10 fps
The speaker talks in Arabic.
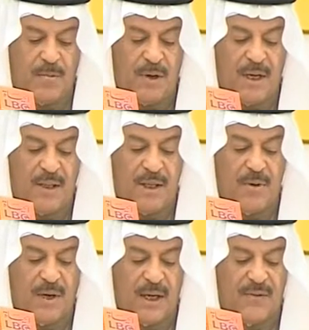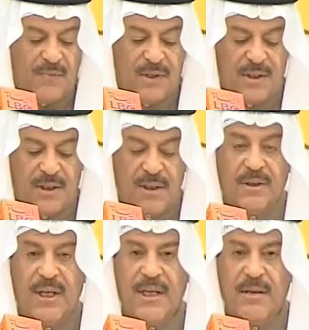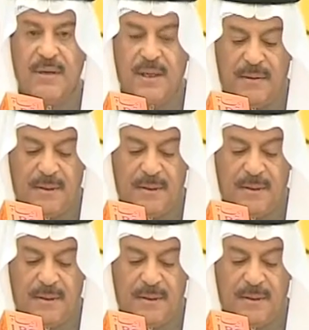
والذي يعد فرصة طيبة